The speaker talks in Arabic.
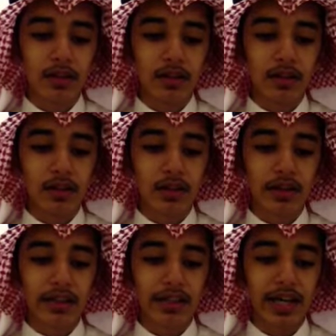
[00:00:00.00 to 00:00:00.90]

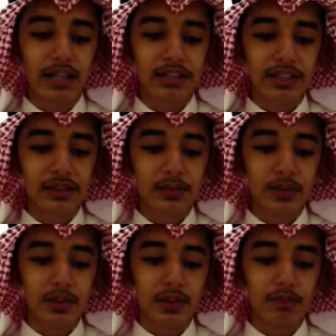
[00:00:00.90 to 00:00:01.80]
لضرره على الجسم
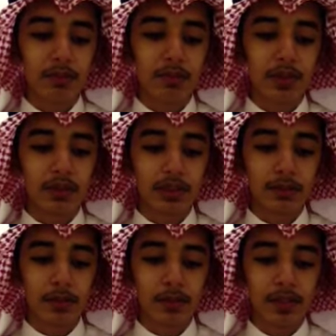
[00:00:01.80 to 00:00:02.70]
وتسبب
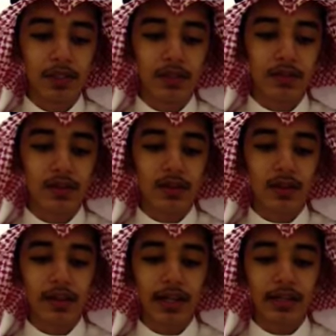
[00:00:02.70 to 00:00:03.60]
وتسببه في
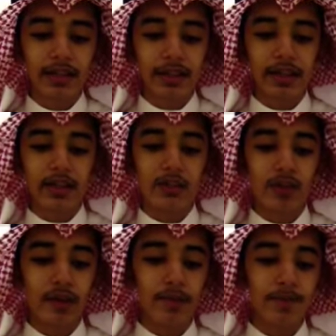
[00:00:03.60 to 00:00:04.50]
الرائحة الكريهة
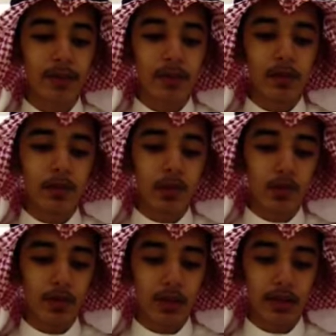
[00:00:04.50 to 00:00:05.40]
للفم والله
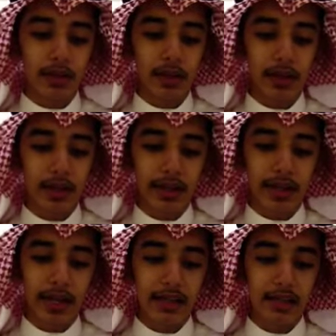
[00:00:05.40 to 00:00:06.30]
سبحانه وتعالى قد
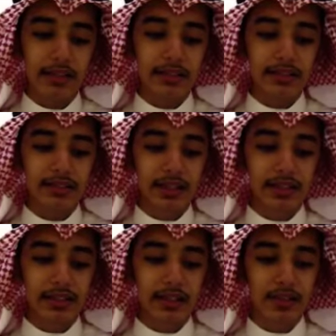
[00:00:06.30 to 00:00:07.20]
أحل للإنسان
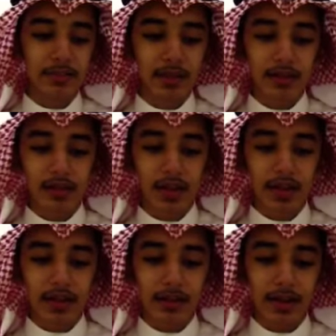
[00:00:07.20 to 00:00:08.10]
الطيبات
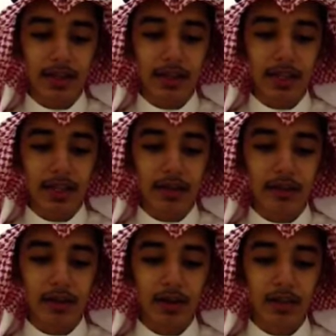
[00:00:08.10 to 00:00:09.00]
وحرم عليها
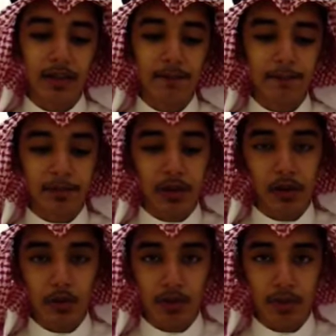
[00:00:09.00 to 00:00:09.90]
الخبائث
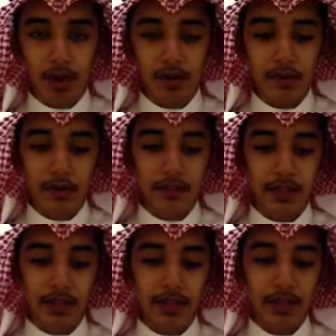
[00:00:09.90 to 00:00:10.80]
يقول سبحانه
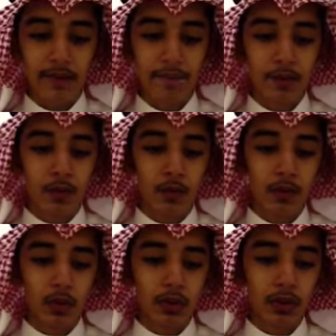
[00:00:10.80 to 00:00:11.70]
وتعالى
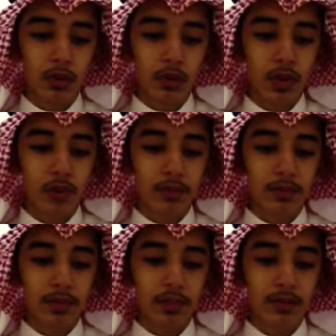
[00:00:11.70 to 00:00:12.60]
ويحل لهم
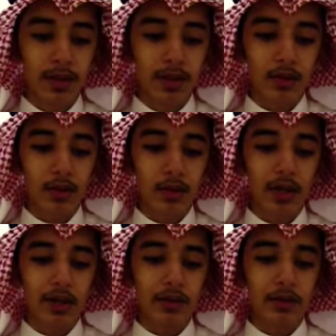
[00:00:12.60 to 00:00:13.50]
الطيبات
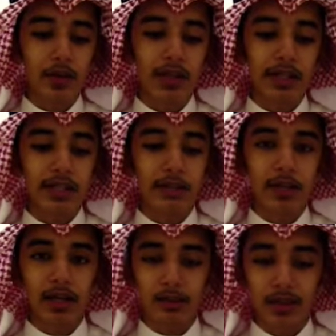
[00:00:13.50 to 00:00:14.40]
ويحرم عليهم
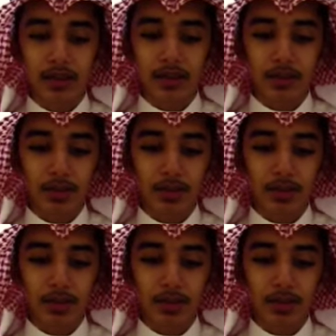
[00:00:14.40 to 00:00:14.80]
الخبائث